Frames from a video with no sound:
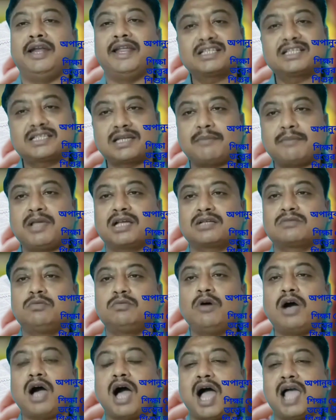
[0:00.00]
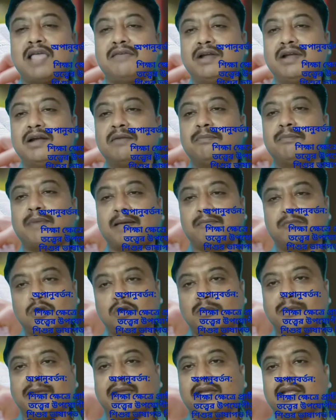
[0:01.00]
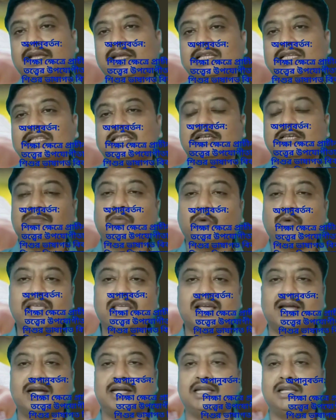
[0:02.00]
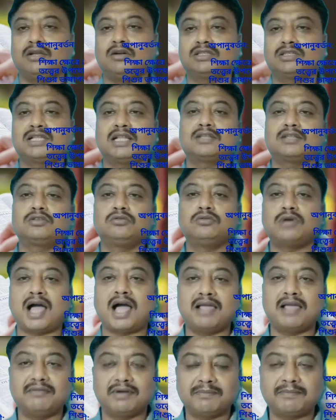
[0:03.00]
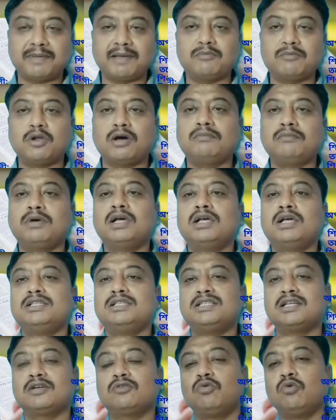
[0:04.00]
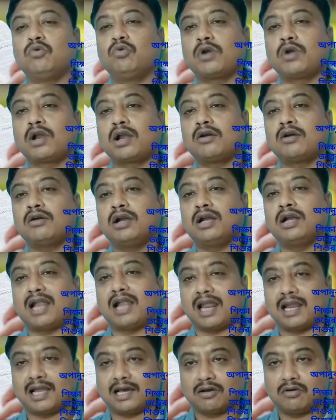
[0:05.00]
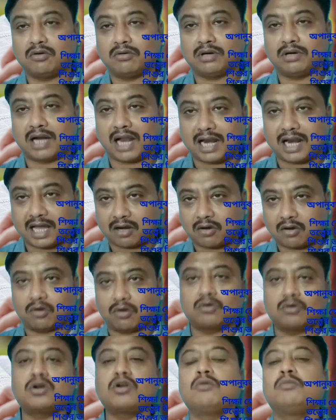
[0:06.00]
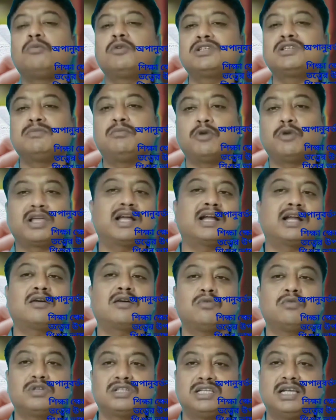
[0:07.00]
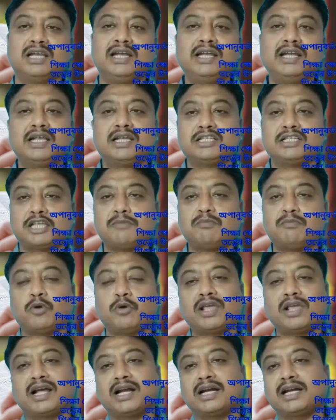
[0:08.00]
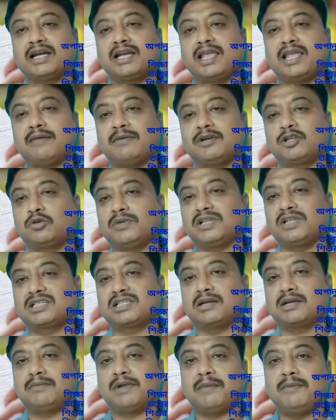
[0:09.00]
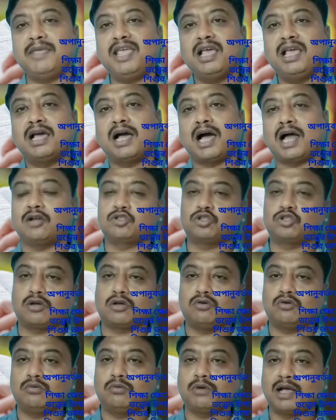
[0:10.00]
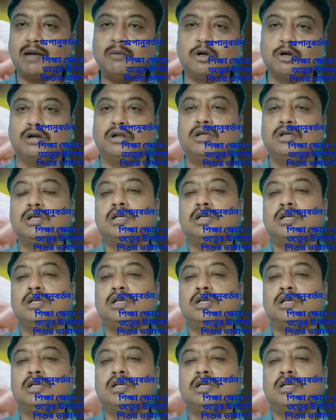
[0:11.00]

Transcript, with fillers: নেক্সট আমি আসব আইভান প্যাভলভের যে পরীক্ষাটি অর্থাৎ আইভান প্যাভলভ যে কুকুরের লালা লালাক্ষরণের উপরে যে পরীক্ষাটা করেছিলেন সেই পরীক্ষাটা নিয়ে এবার তোমাদের সামনে আমি আলোচনা করব কেমন